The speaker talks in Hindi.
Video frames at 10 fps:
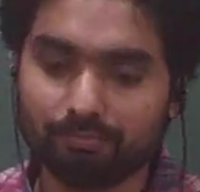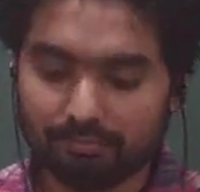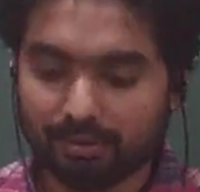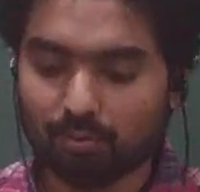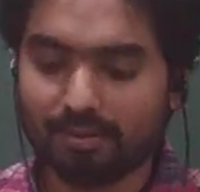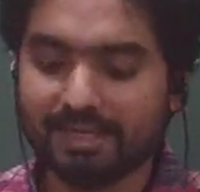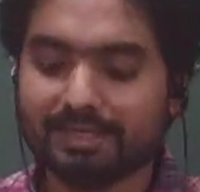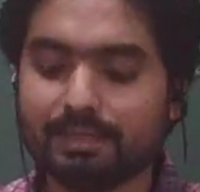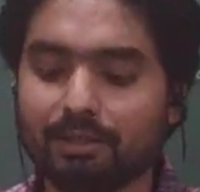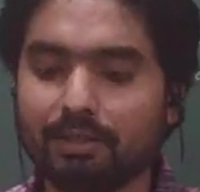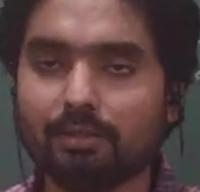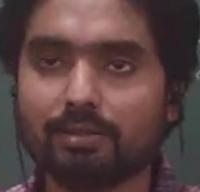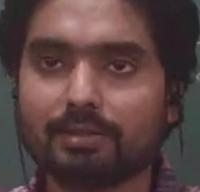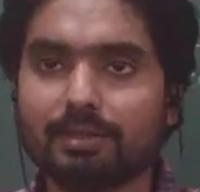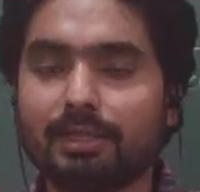बिल्कुल ऐसी ही
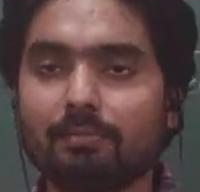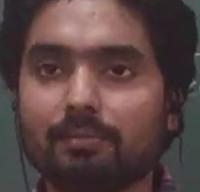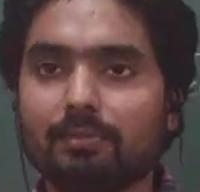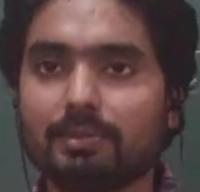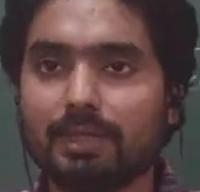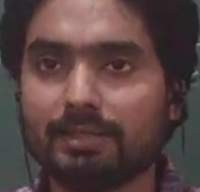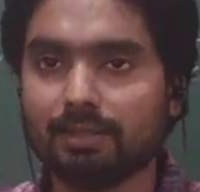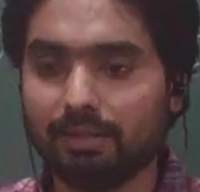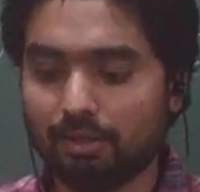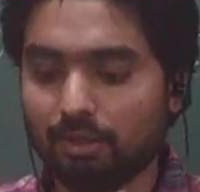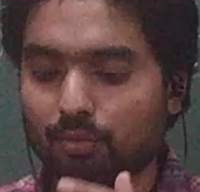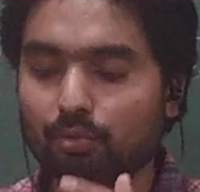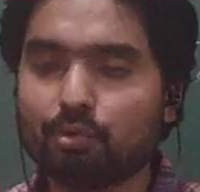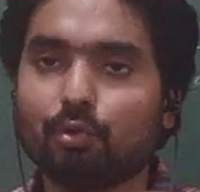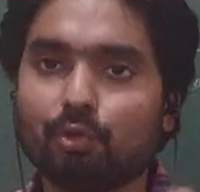सेम साइज की
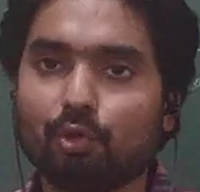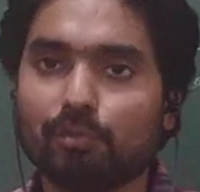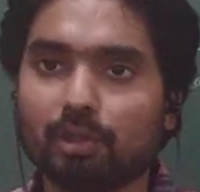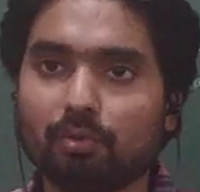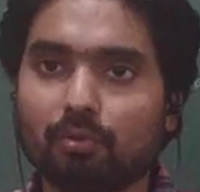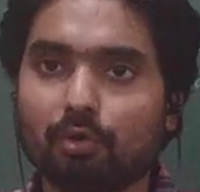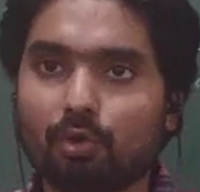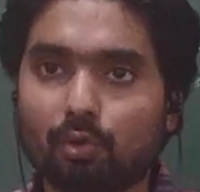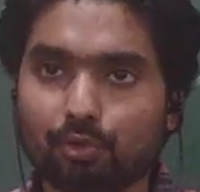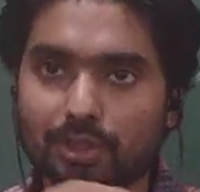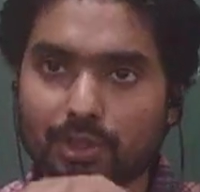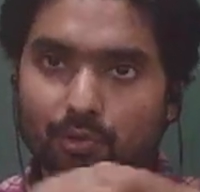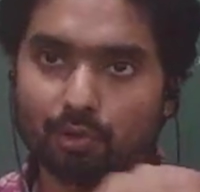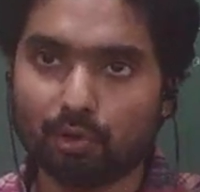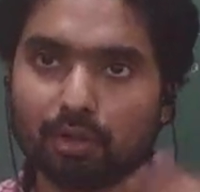कुछ और क्यूब रखूँ और कोशिश
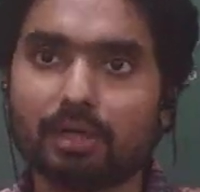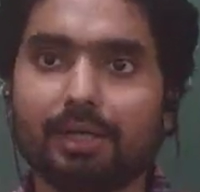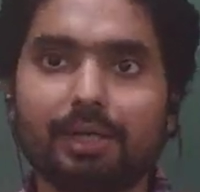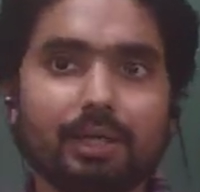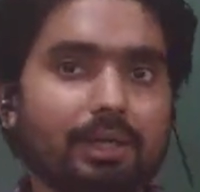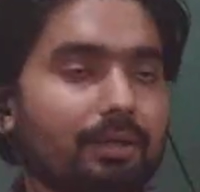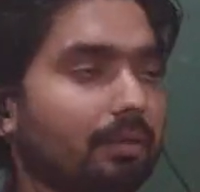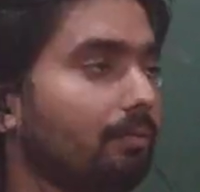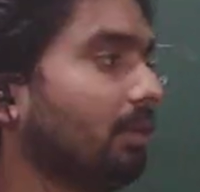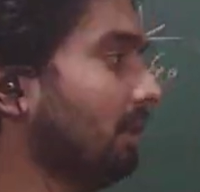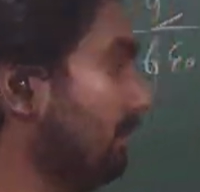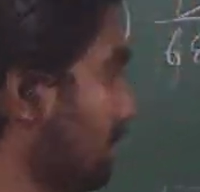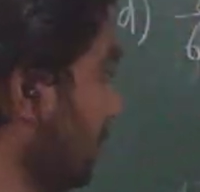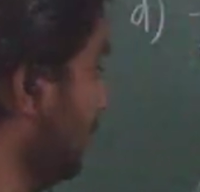करूँ इसको ढकने की मतलब सर